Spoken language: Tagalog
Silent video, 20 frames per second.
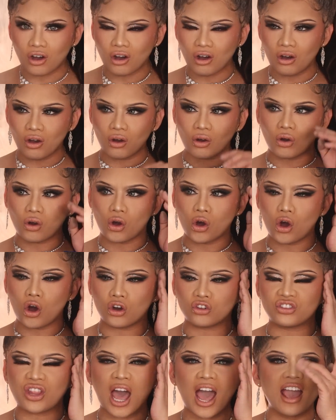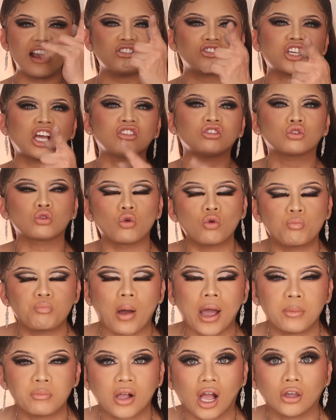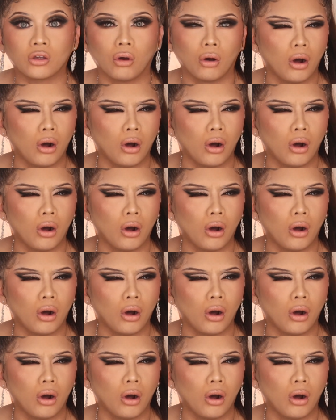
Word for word: Oo, oh, oh, dahil dyan 2.5 kay